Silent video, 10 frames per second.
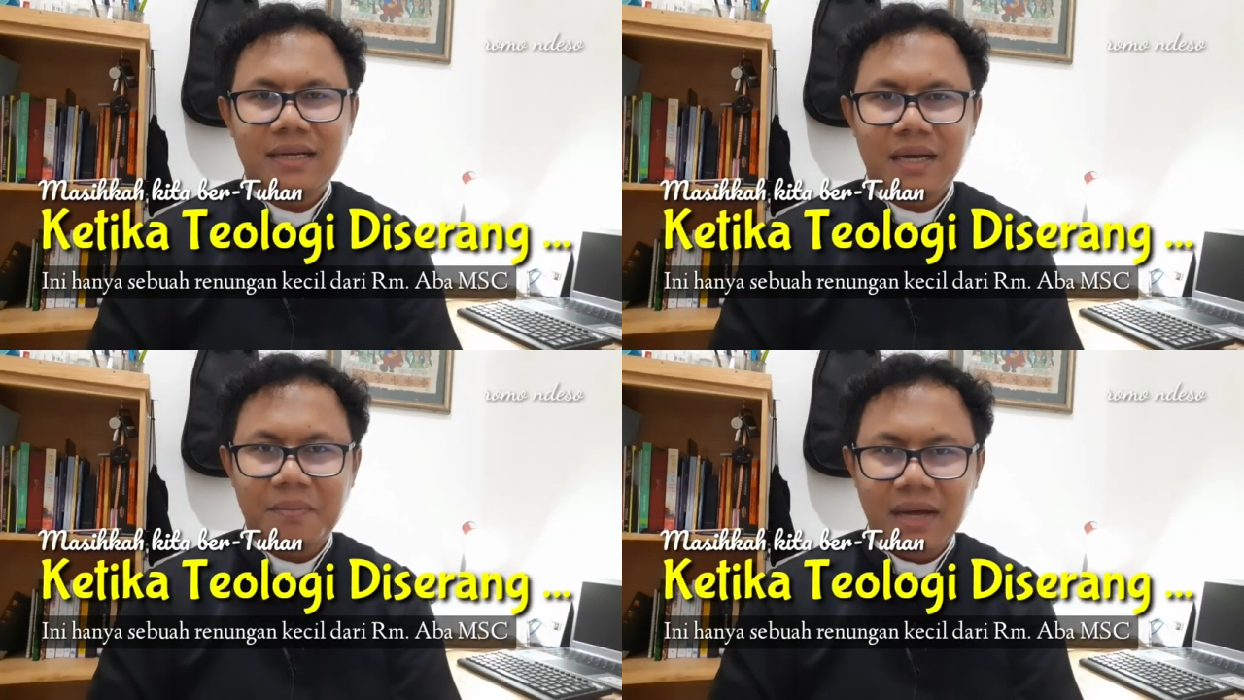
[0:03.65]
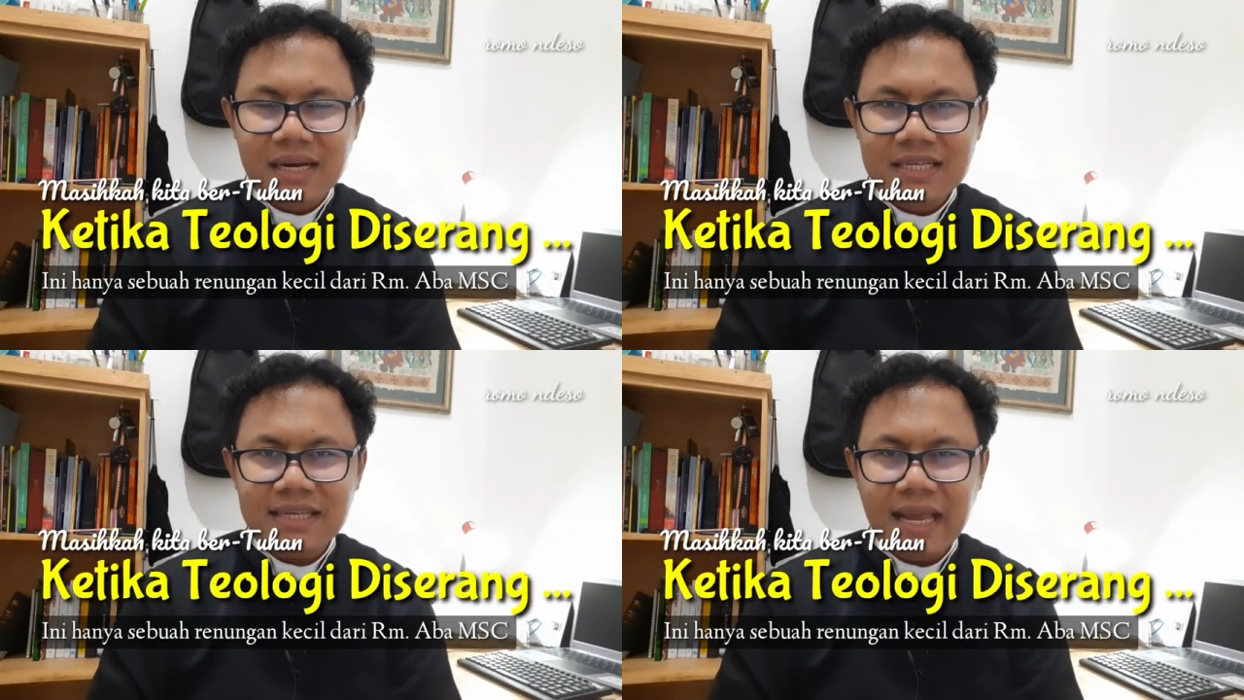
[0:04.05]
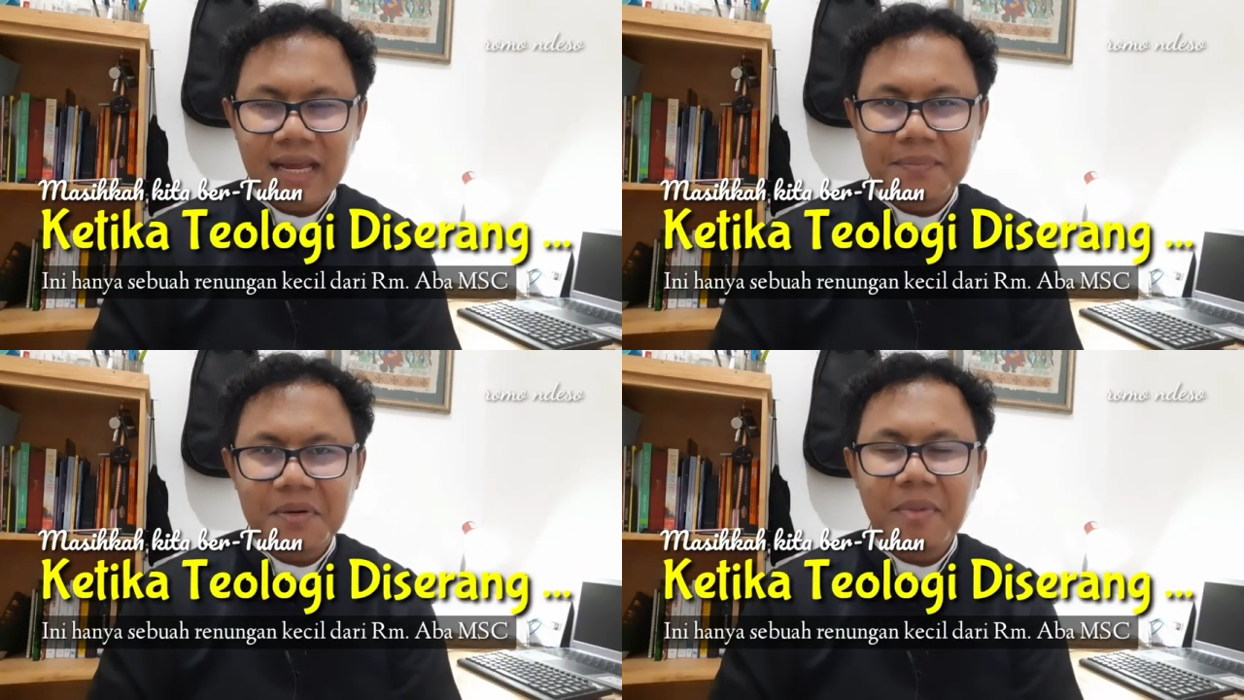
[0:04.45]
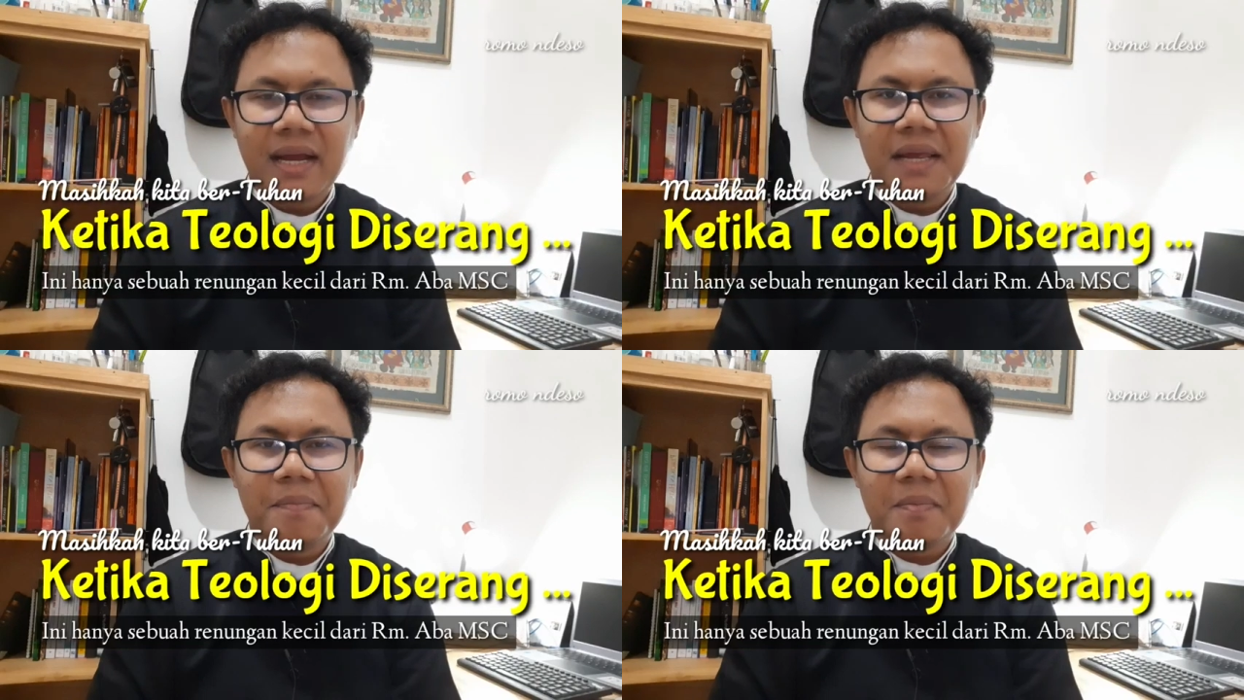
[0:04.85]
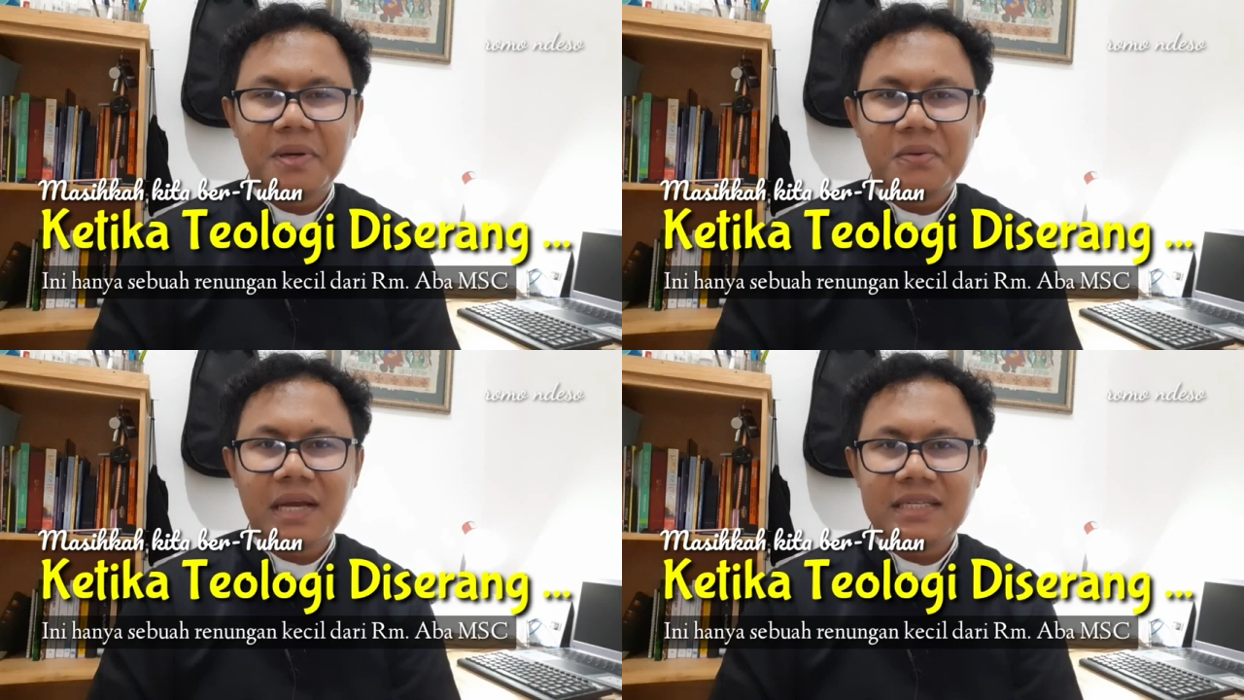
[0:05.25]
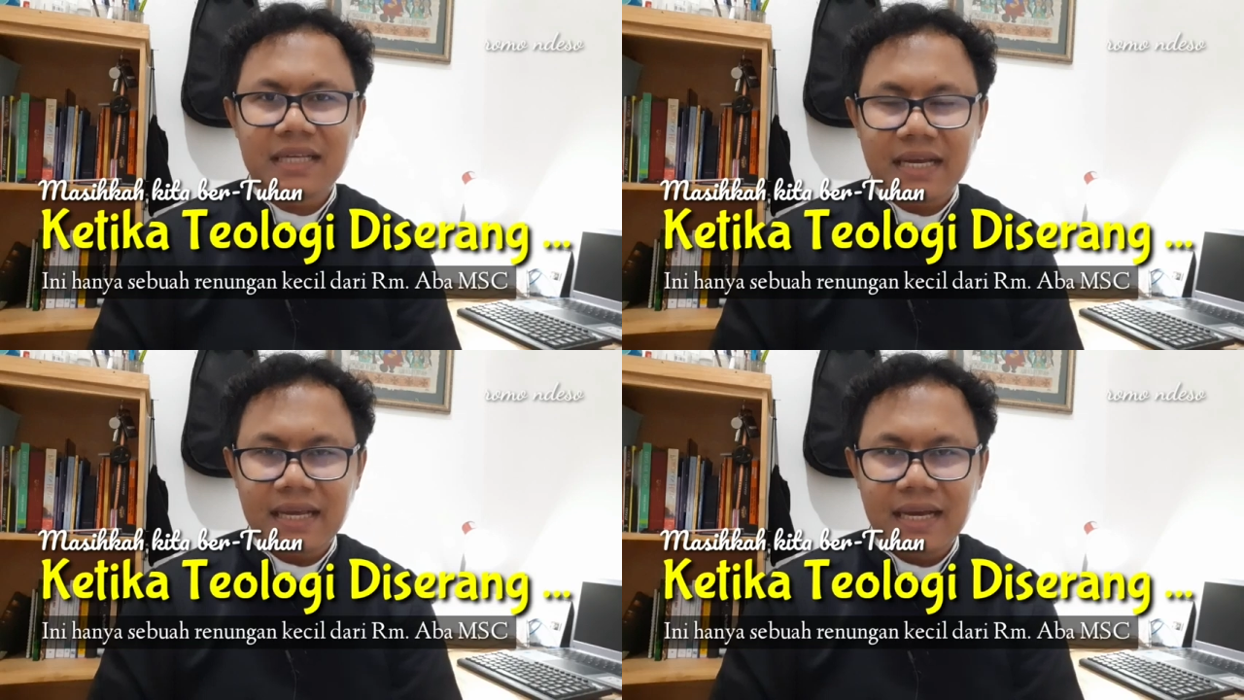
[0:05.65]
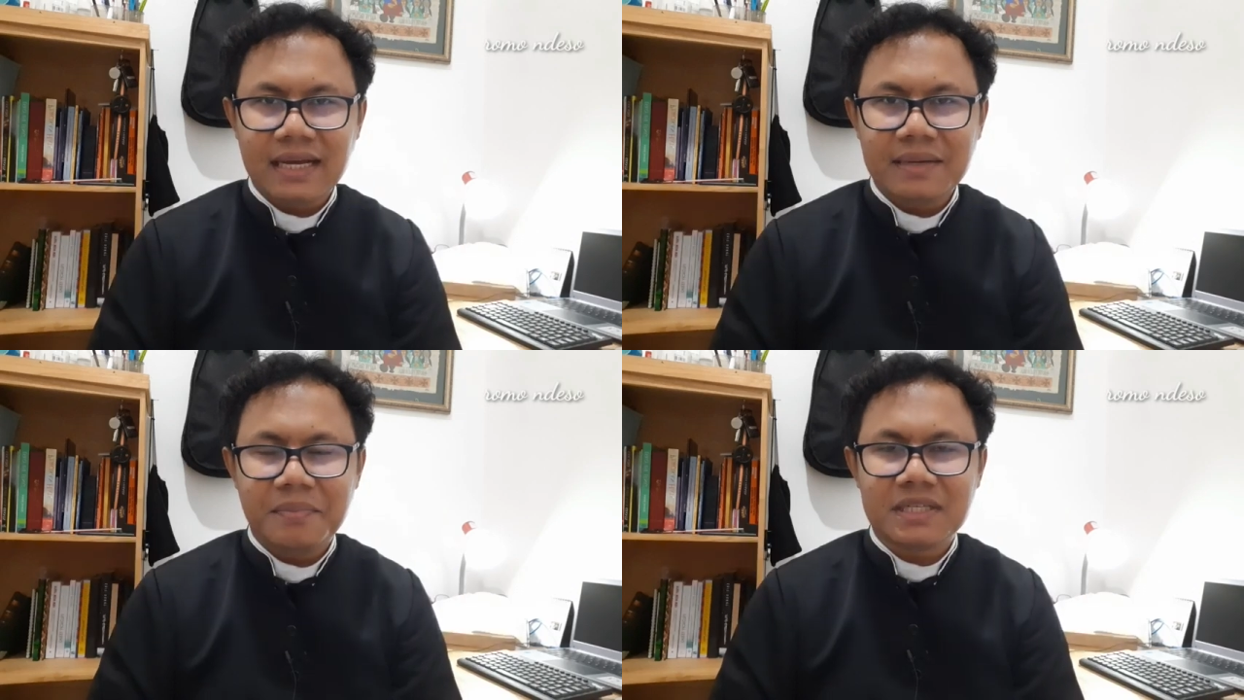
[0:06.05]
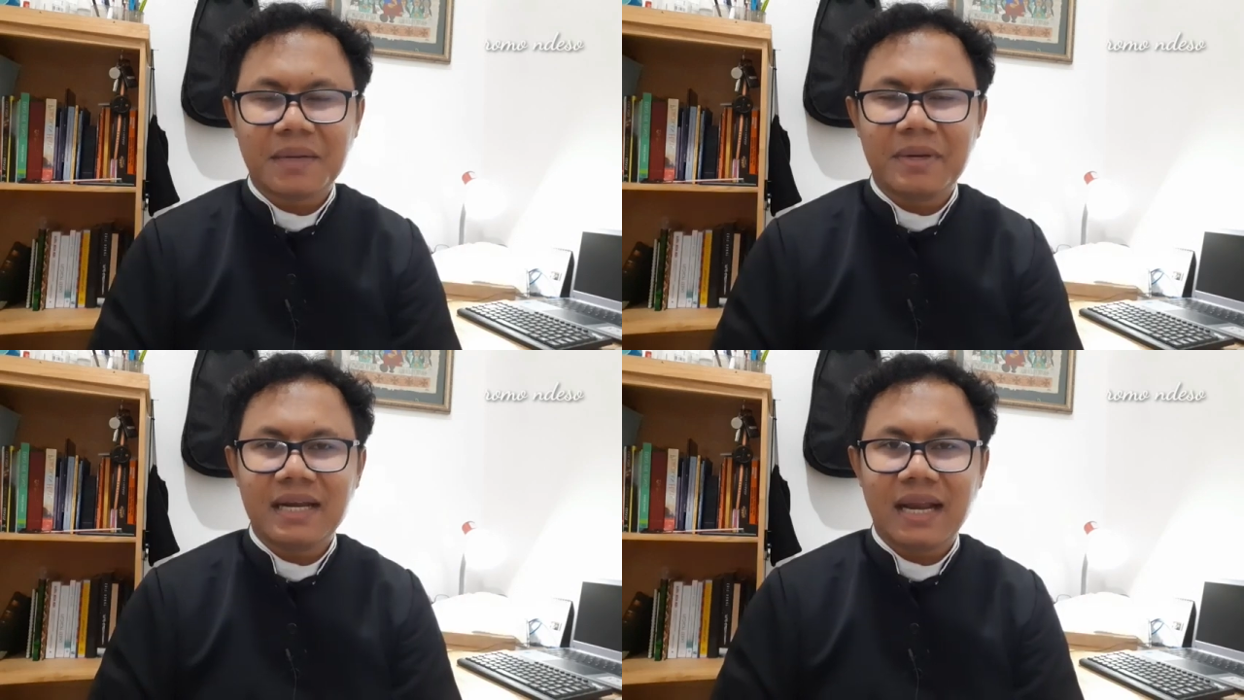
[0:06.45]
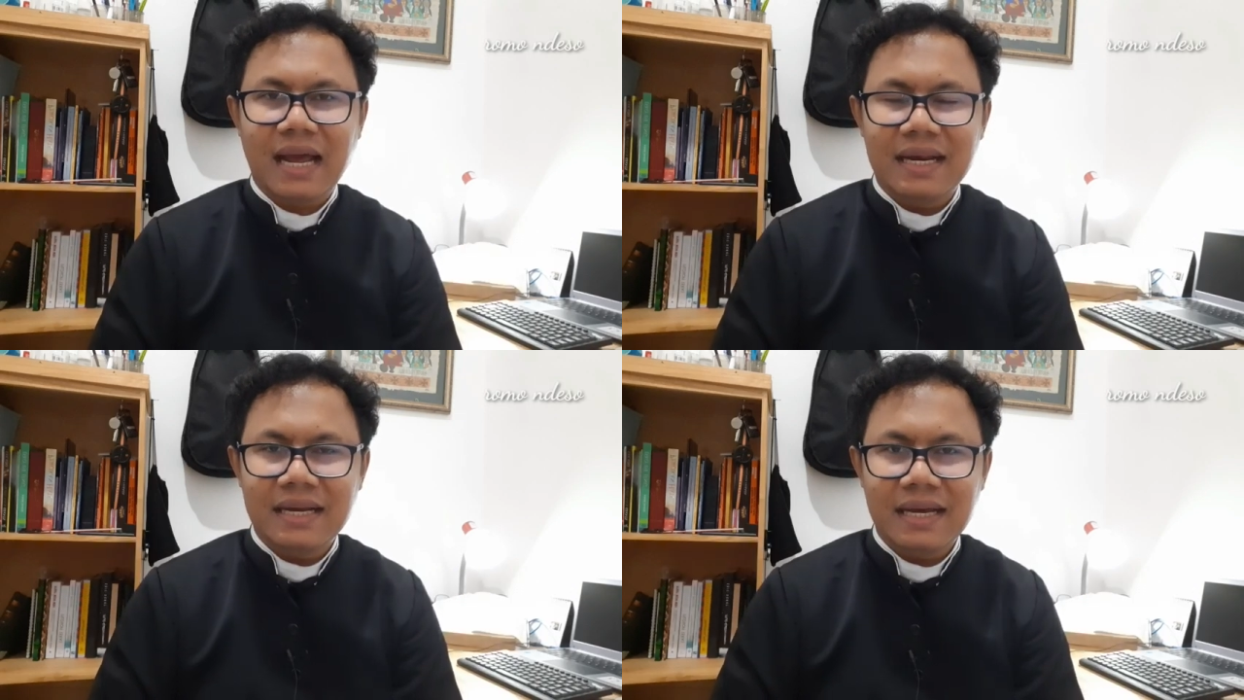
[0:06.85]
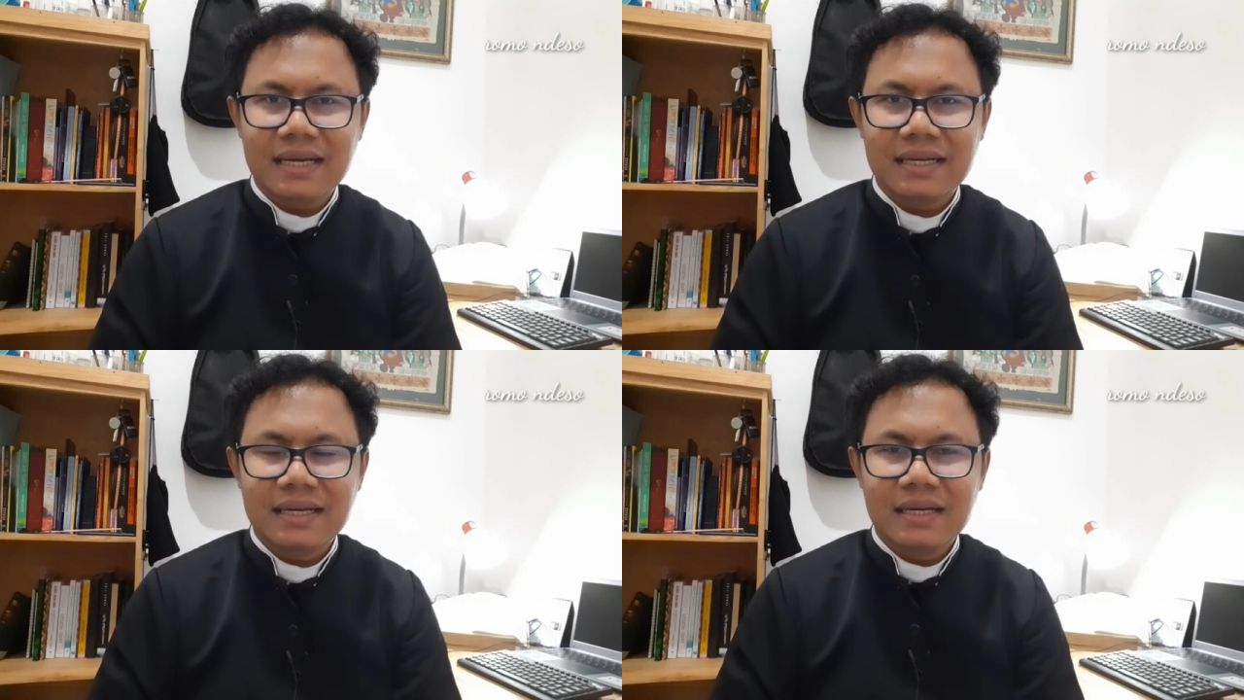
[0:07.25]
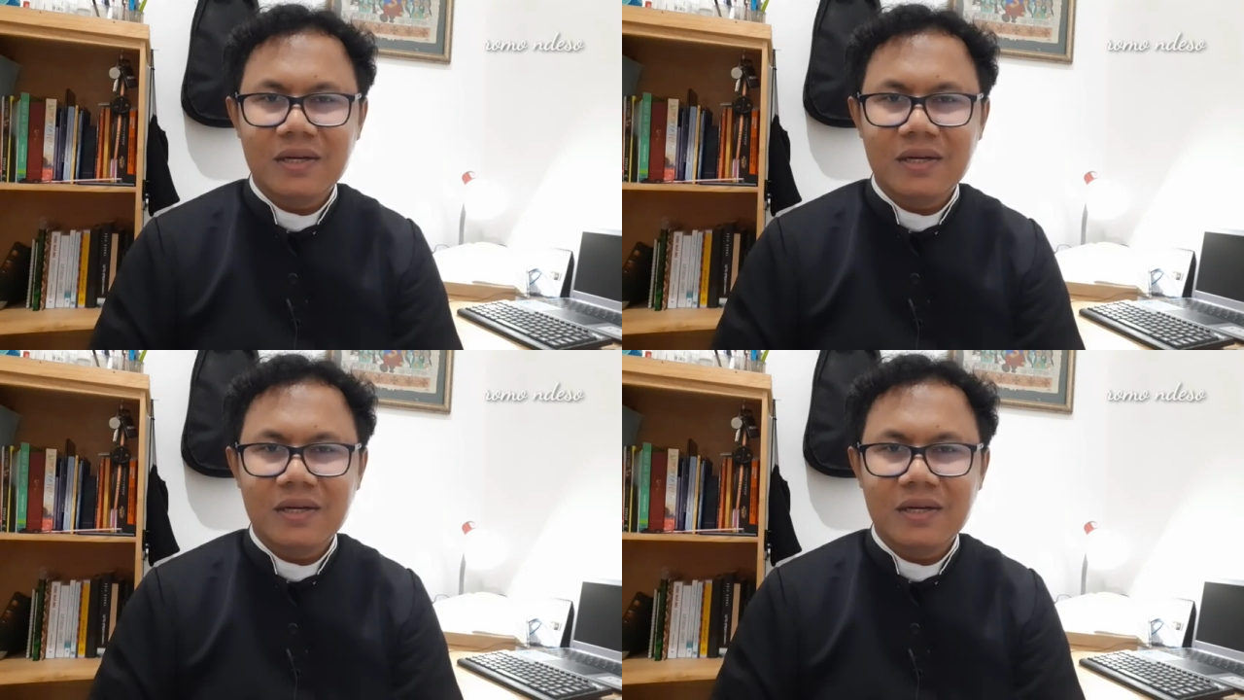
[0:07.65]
Kembali saya ingin berbagi permenungan saya bersama dengan Anda,